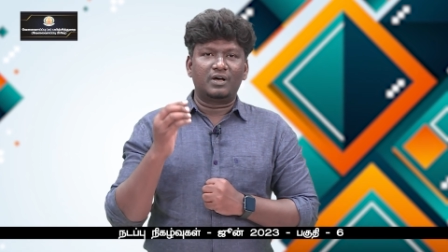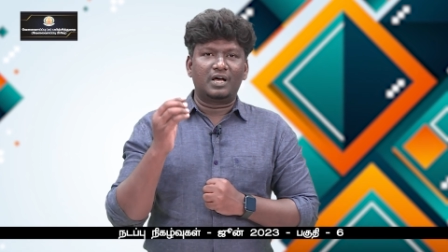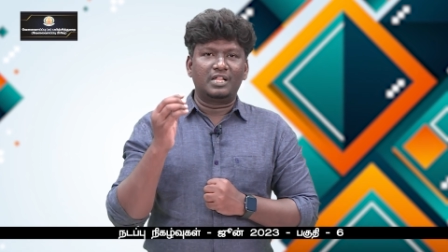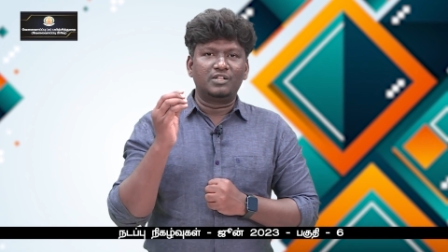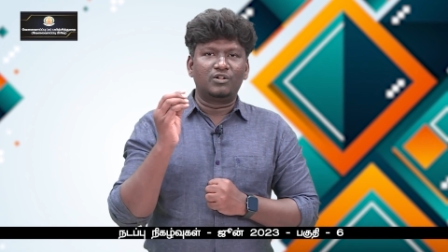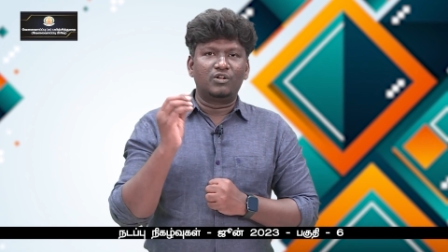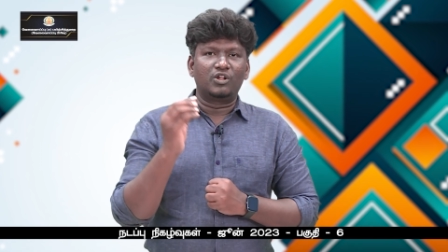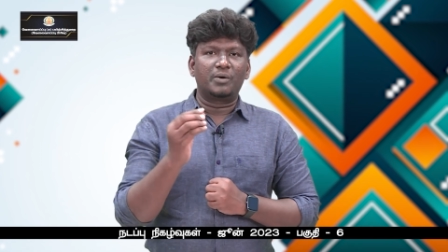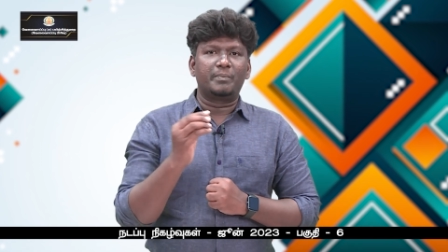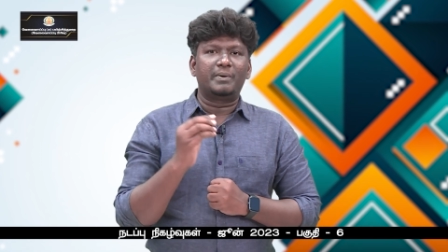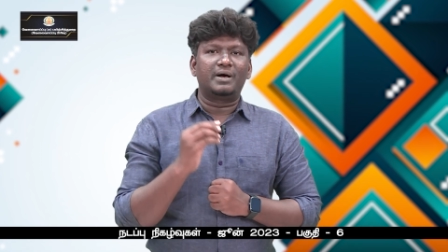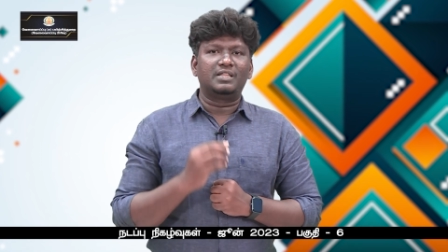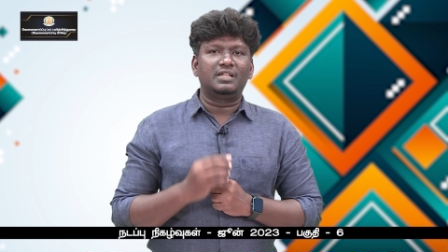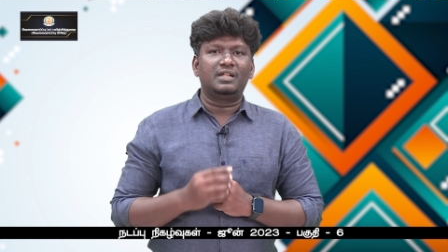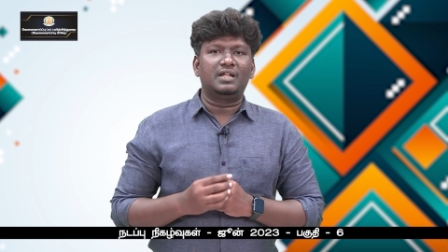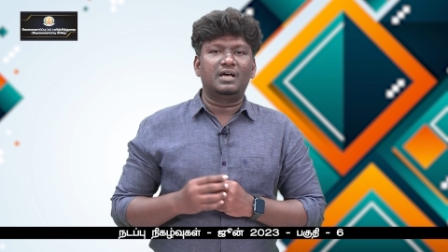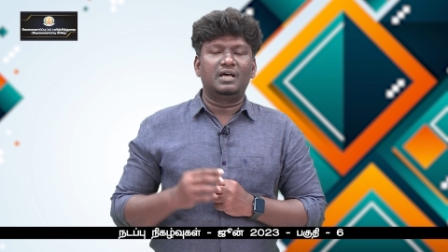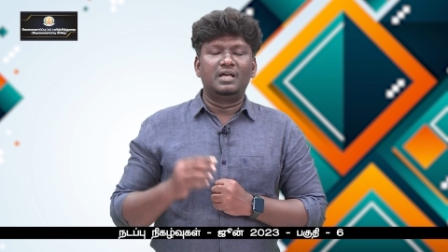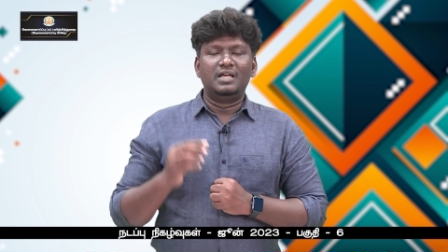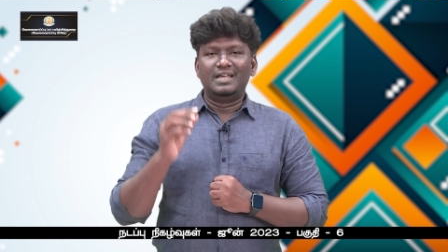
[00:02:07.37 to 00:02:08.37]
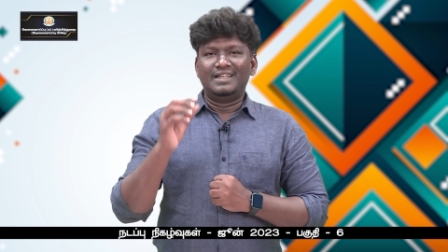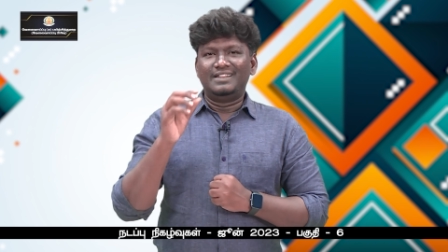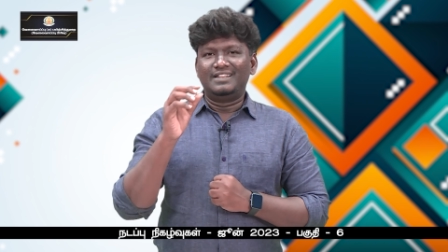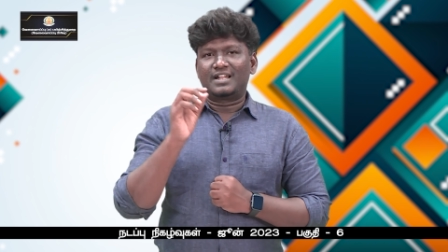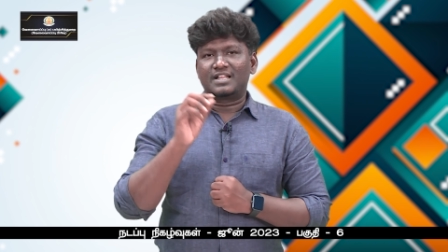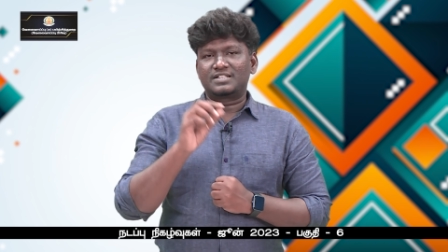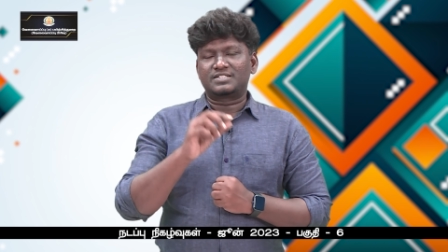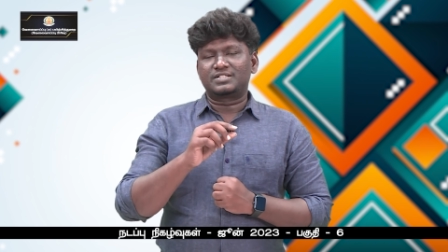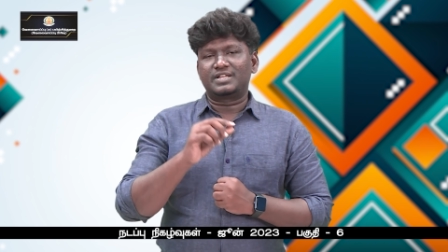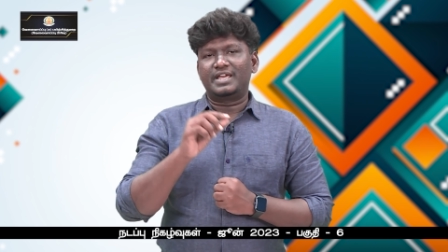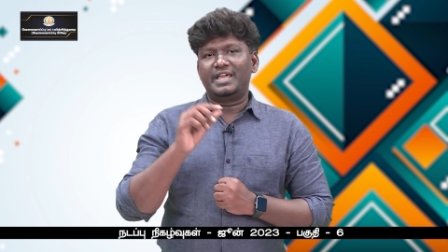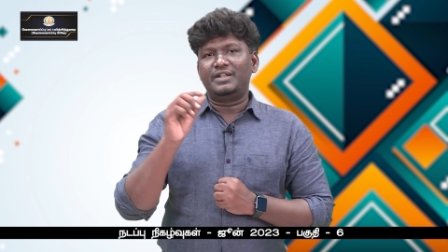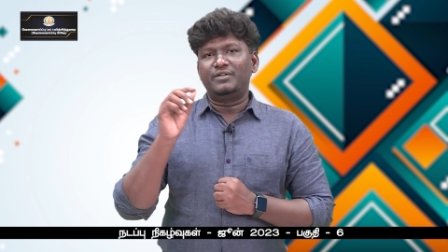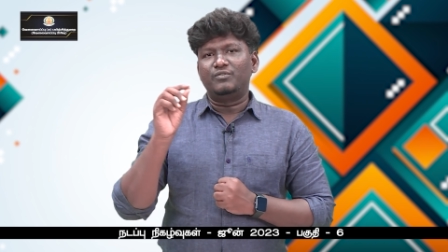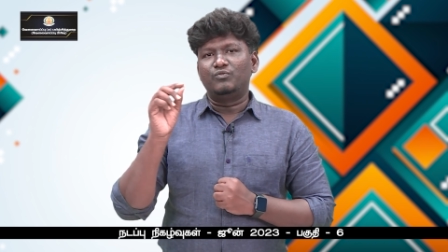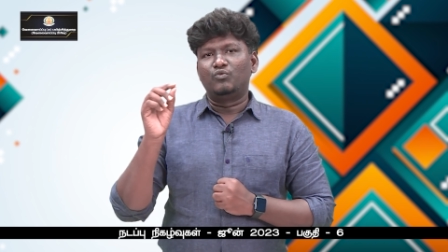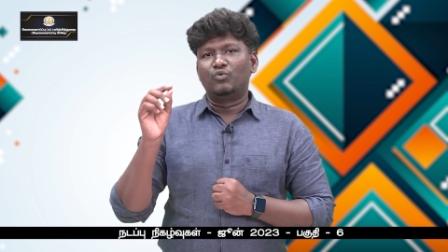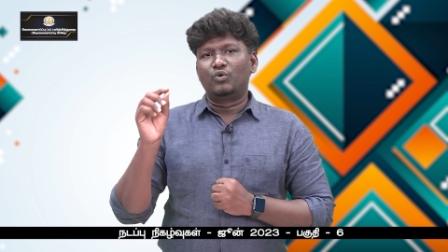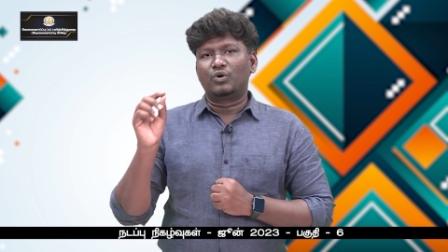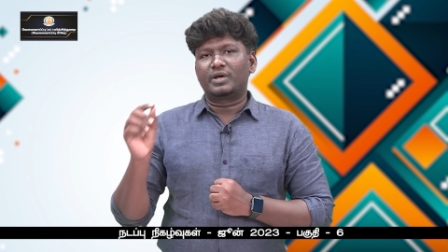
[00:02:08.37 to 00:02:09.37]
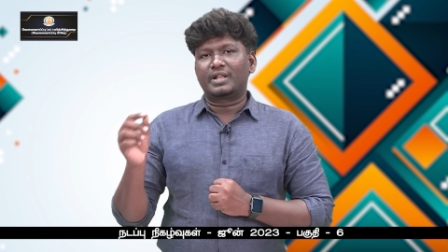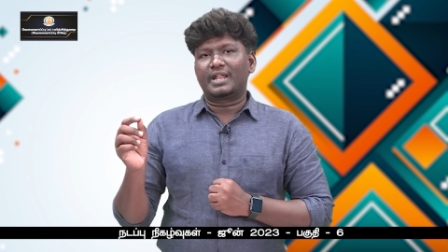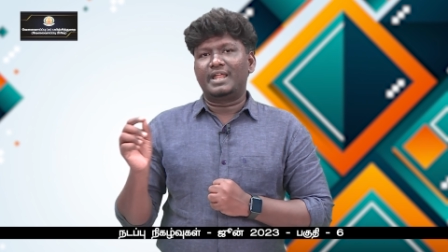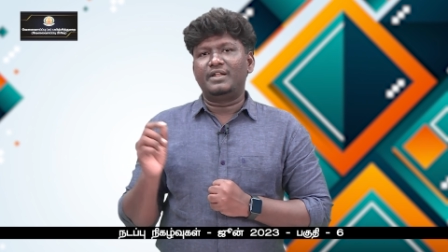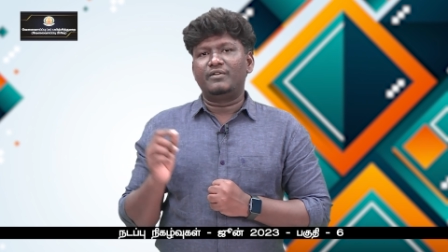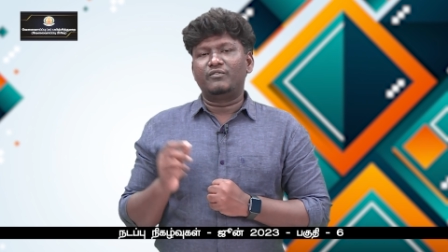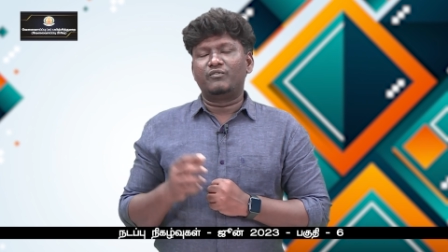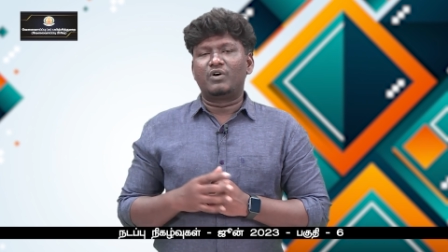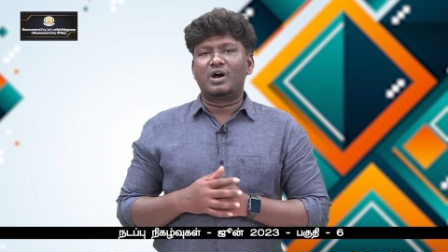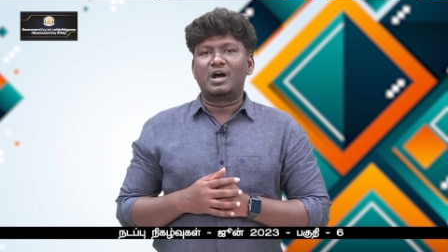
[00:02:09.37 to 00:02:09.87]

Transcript: அந்த அளவுக்கு பார்த்தீங்கன்னா ரஷ்யன் உக்ரைன்